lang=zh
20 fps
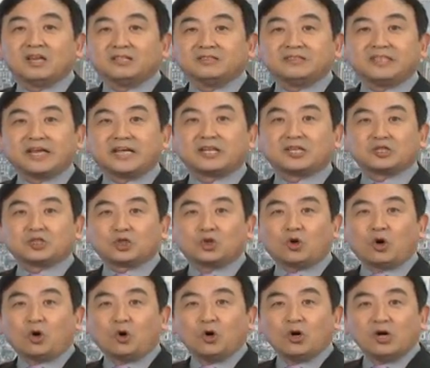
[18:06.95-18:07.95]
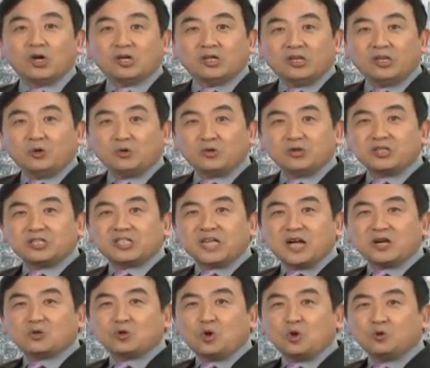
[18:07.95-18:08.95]
那个时候刘云
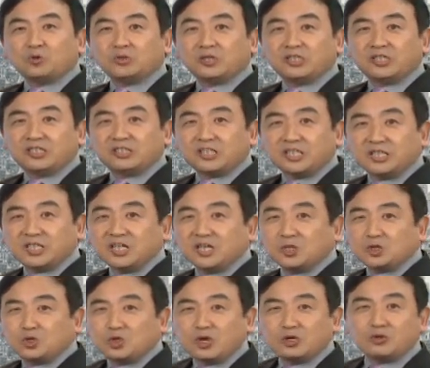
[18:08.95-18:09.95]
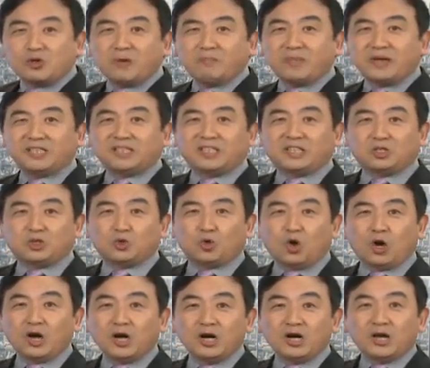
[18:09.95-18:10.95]
山控制了整个宣传媒体，
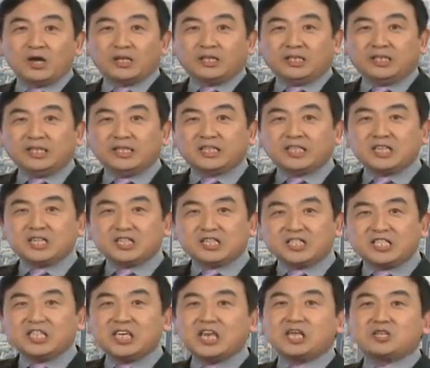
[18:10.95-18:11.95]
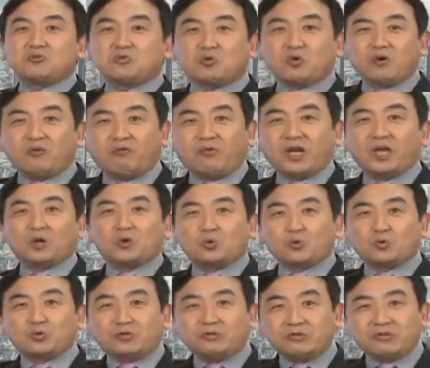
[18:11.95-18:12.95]
说一定坚决维
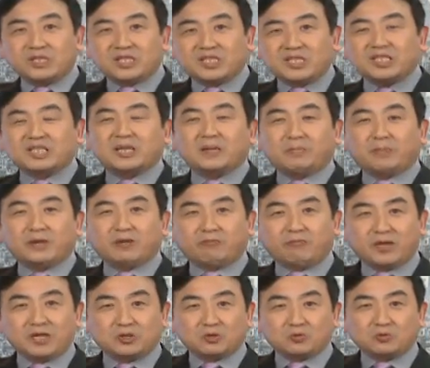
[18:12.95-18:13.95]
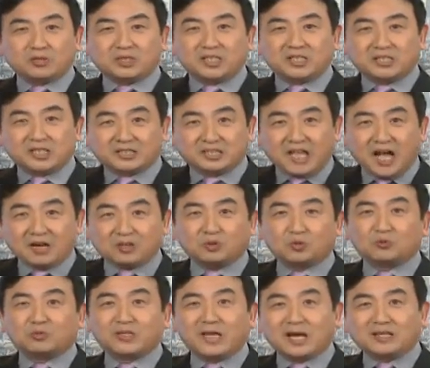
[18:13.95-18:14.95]
护以习近平为中心的党
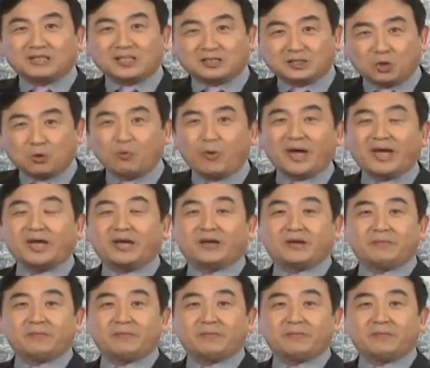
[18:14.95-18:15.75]
中央的周围。